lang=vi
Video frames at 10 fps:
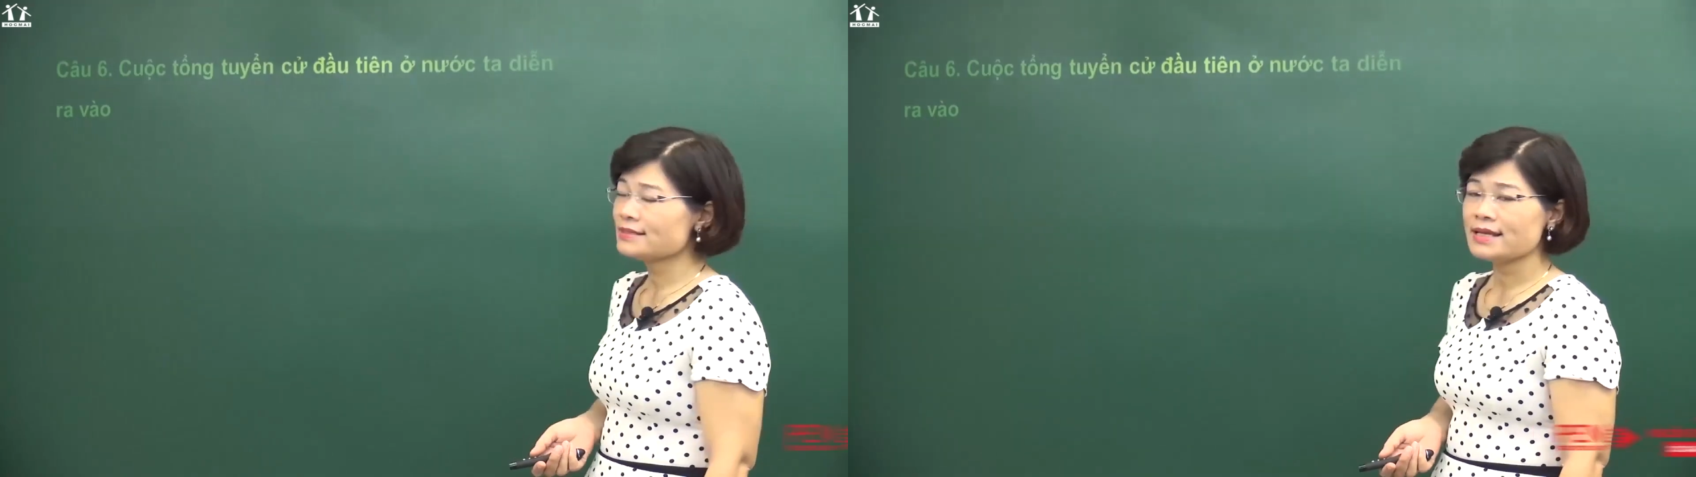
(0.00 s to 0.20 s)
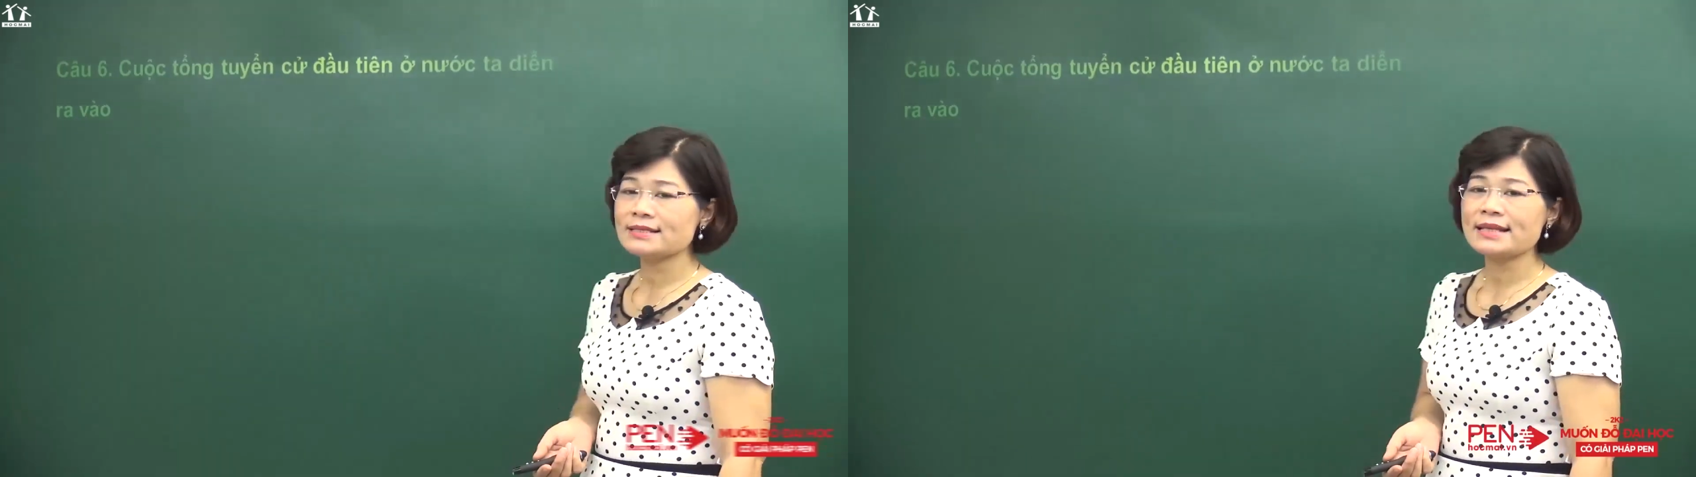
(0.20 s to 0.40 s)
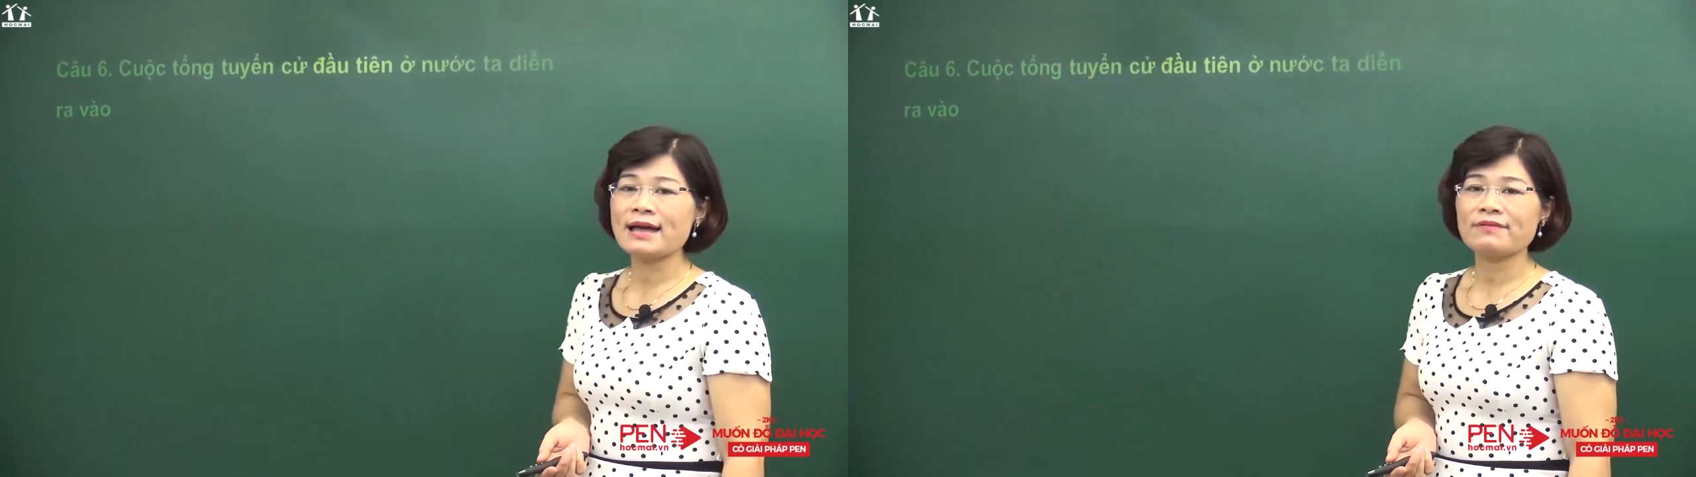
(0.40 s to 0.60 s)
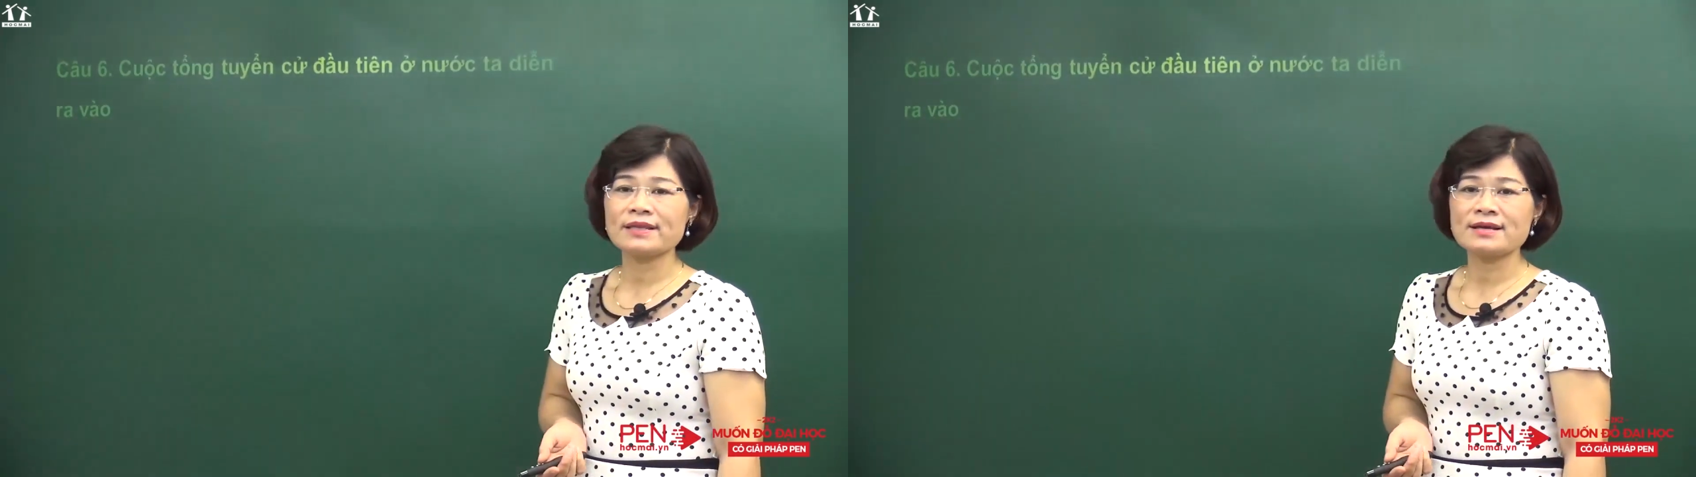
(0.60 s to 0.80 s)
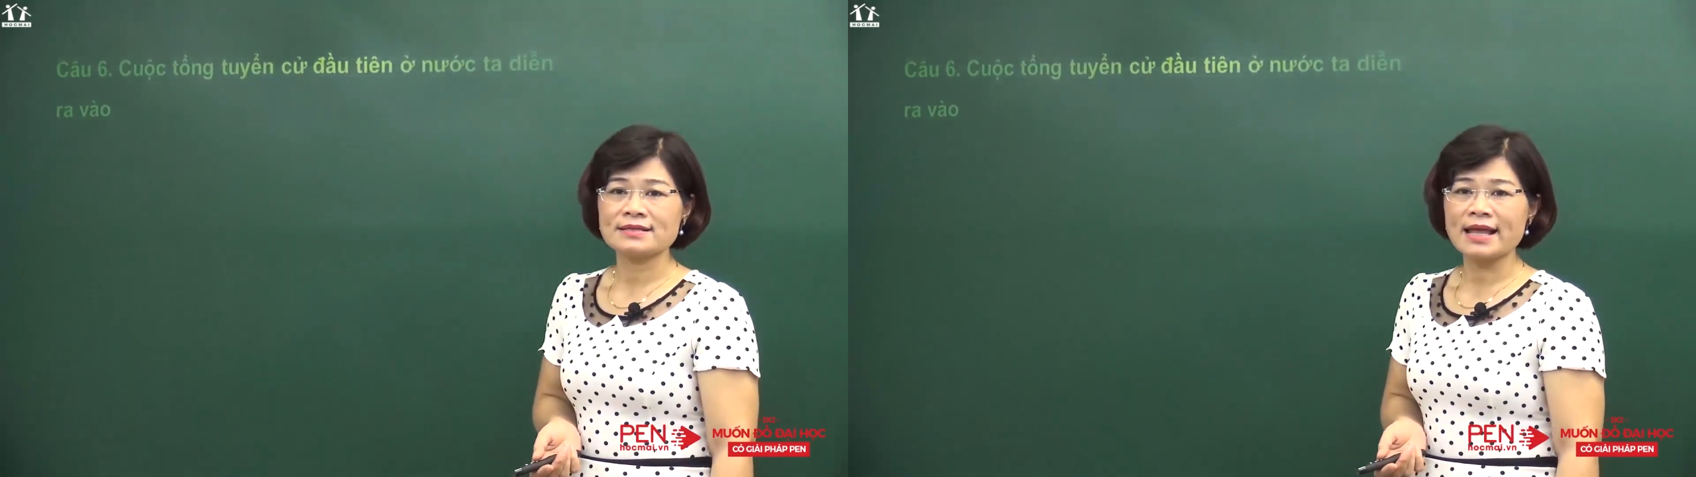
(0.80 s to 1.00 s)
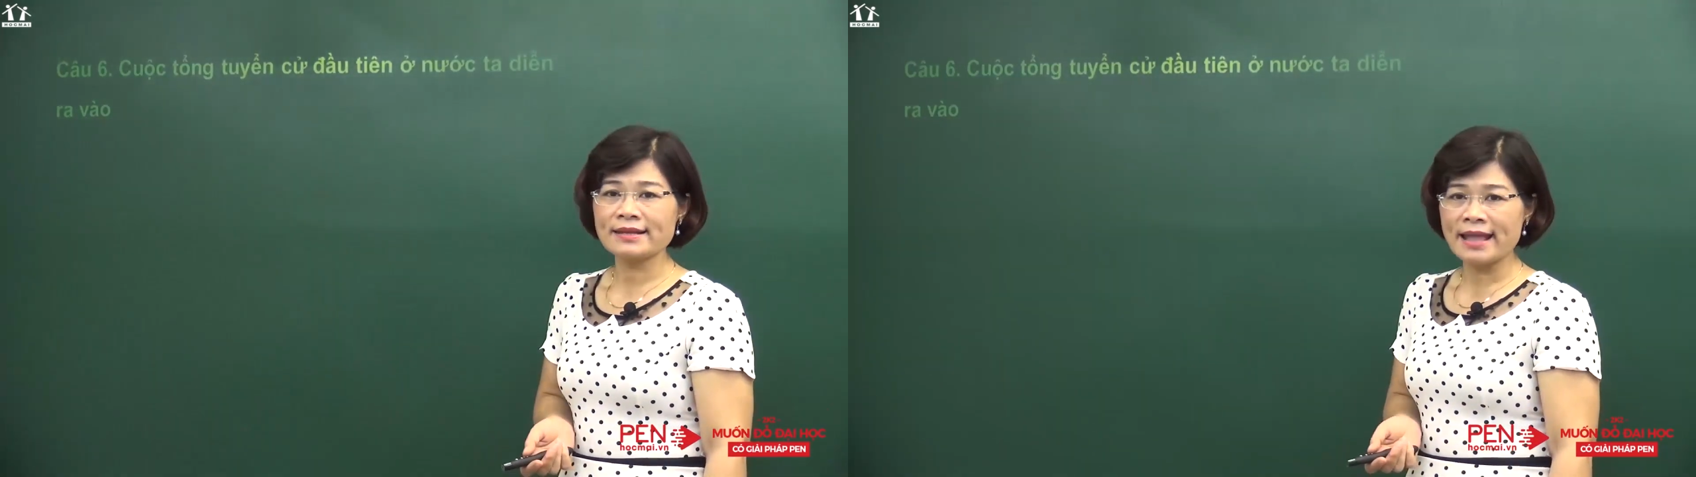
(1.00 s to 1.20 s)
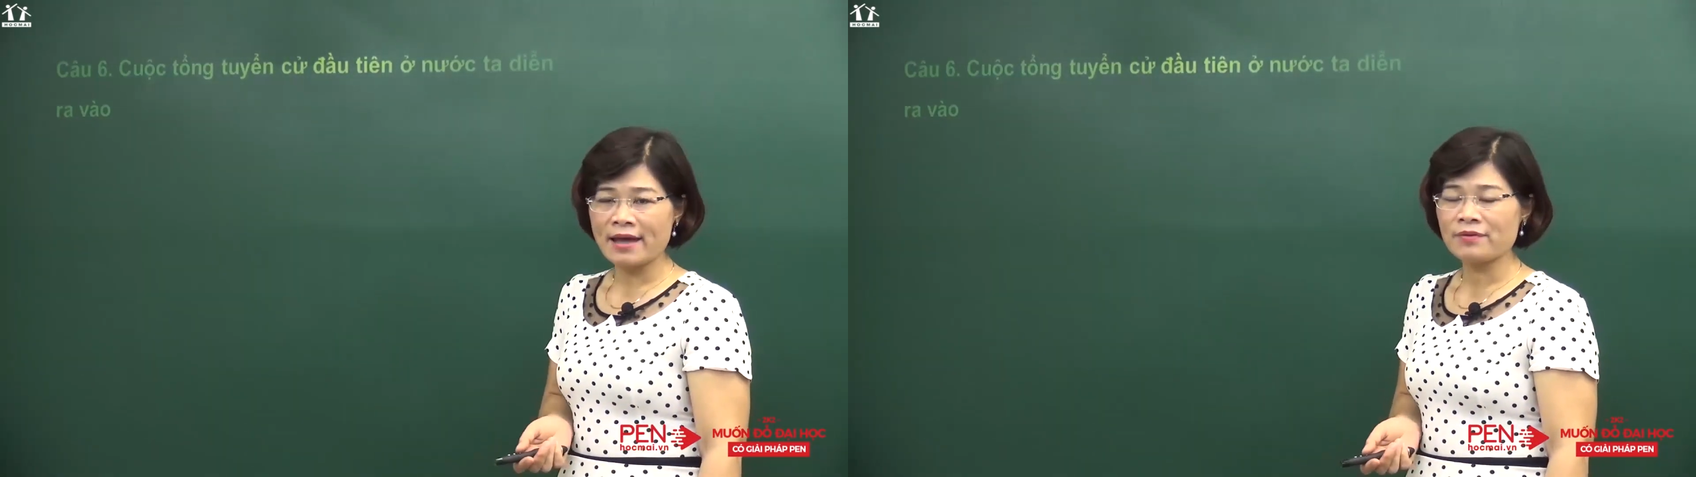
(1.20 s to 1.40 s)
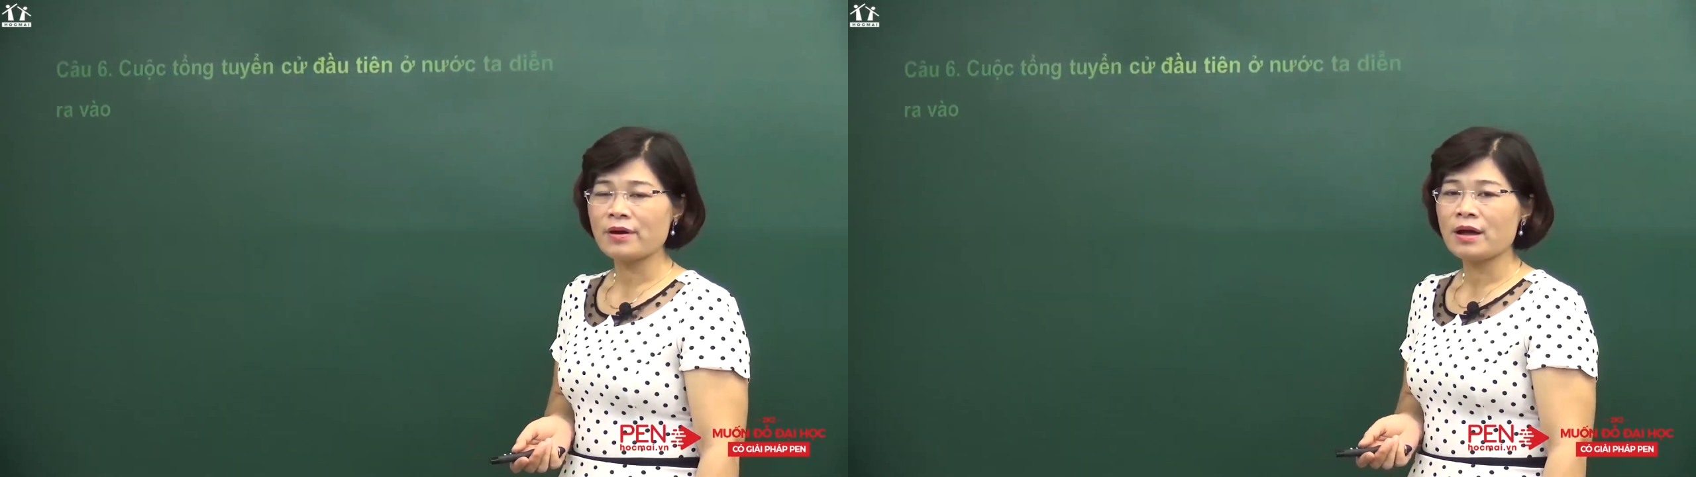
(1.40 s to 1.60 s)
diễn ra vào thời gian nào?